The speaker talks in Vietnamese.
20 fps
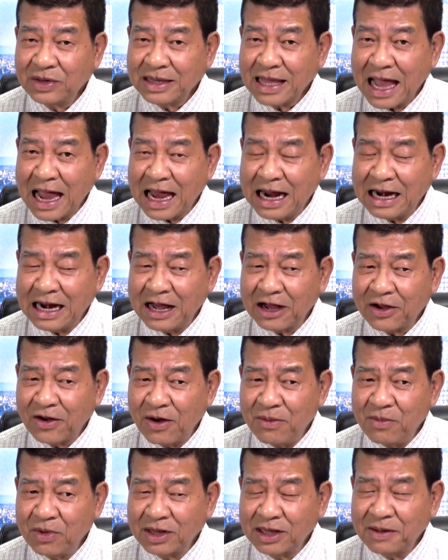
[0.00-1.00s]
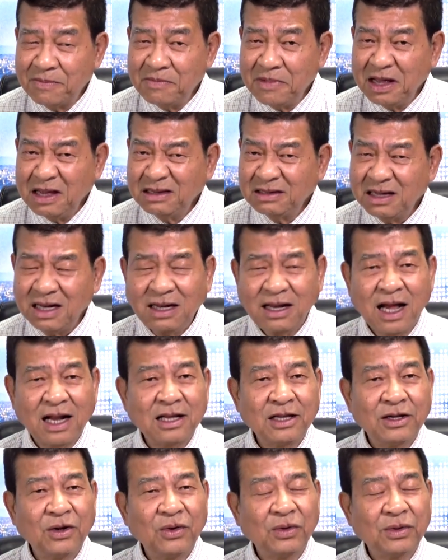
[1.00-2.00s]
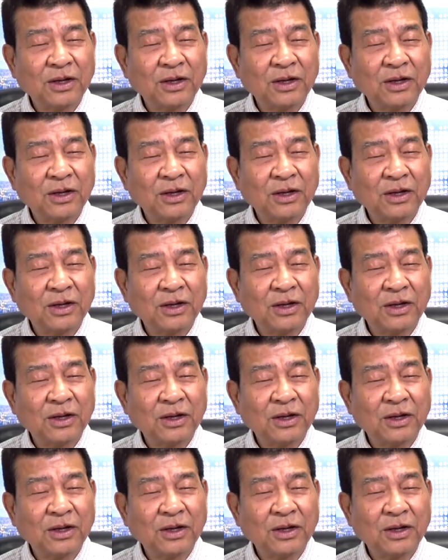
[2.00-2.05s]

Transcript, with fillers: tả là có một tâm lý rất hận thù